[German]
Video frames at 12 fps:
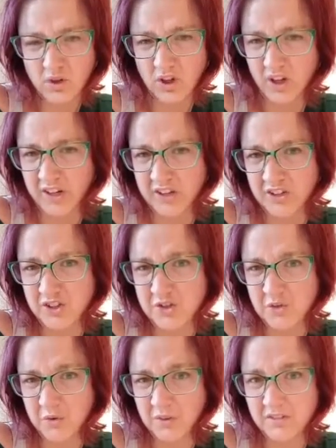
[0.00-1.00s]
Eigentlich
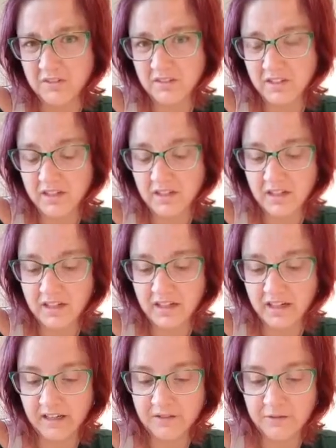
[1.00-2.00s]
schon,
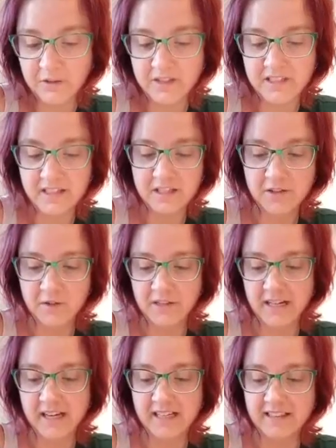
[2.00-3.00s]
antwortete ich und
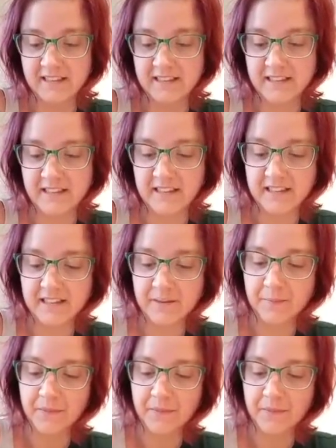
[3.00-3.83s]
lachte innerlich.